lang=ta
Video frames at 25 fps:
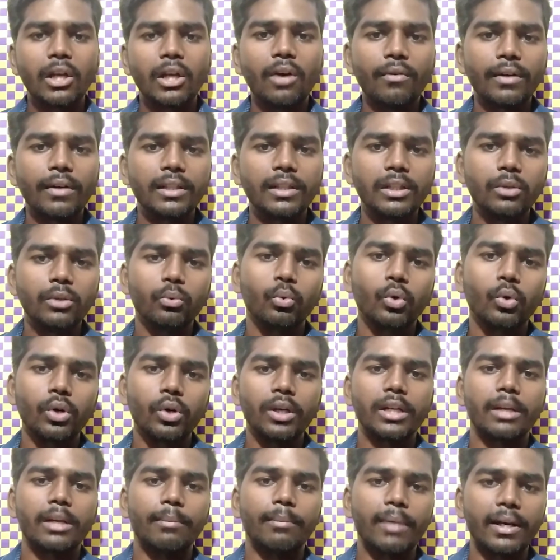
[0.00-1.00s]
ஏதோ வந்து
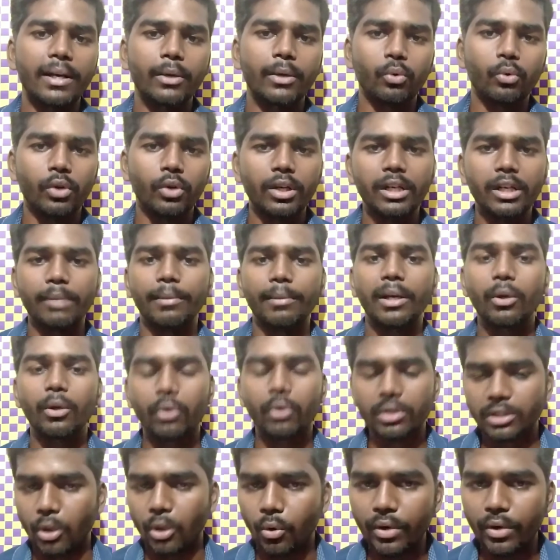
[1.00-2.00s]
உருள்ற மாதிரி உருள்ற மாதிரி
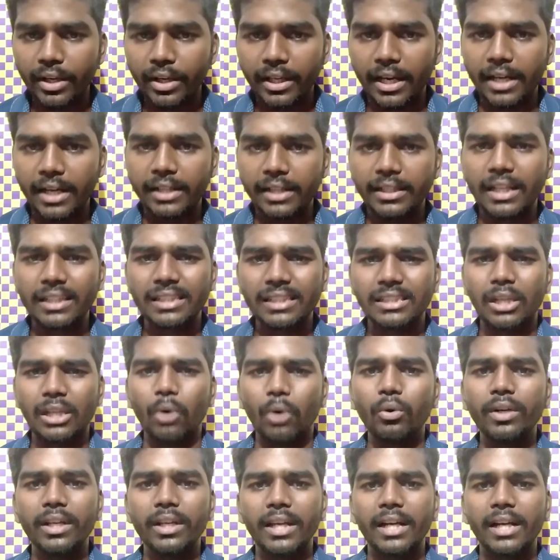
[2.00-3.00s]
ஒரு சவுண்டு கேட்டுது அந்த
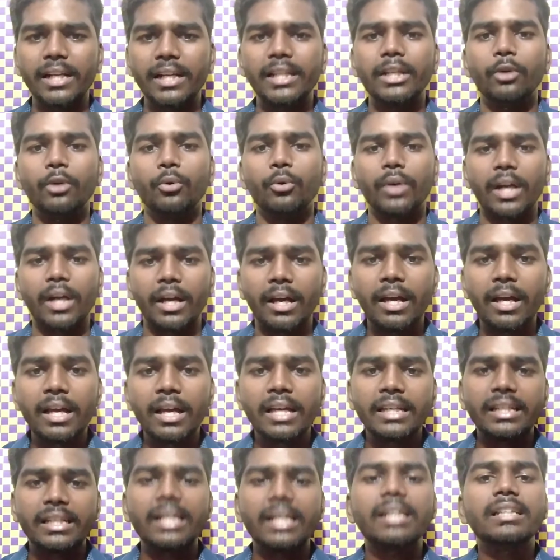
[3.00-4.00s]
சவுண்டு கேட்டுட்டு இவங்க
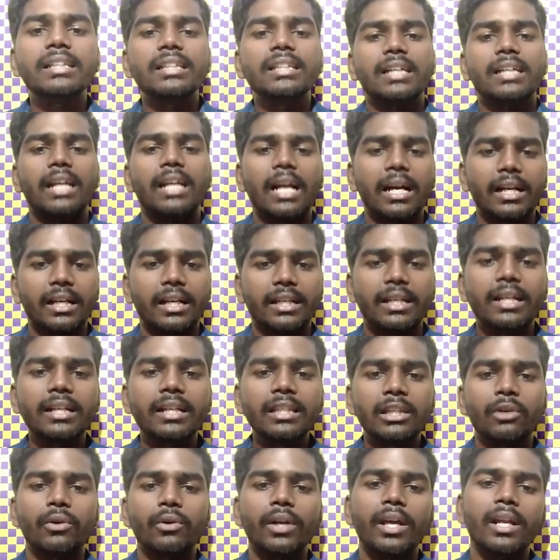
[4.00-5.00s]
எழுந்துக்கிறாங்க
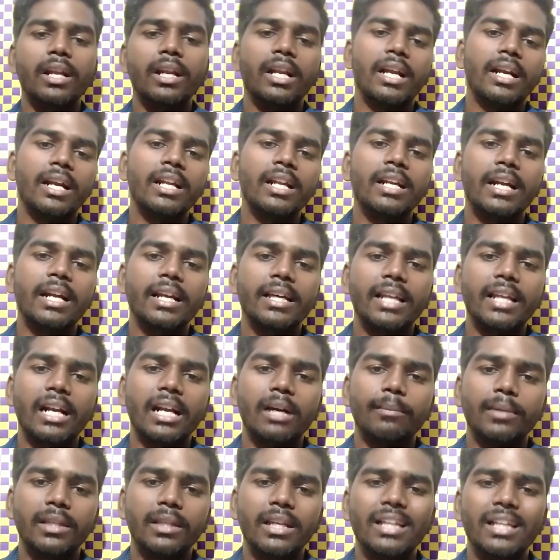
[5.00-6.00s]
எழுந்த உடனே என்ன
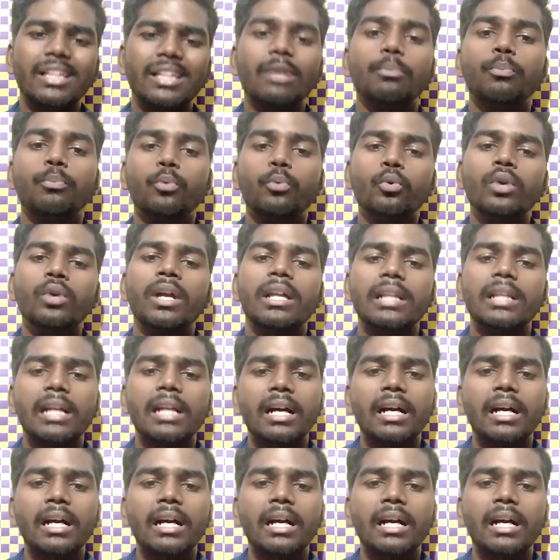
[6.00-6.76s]
நினைக்கிறாங்க பார்த்தீங்கன்னா ஏதோ பூனை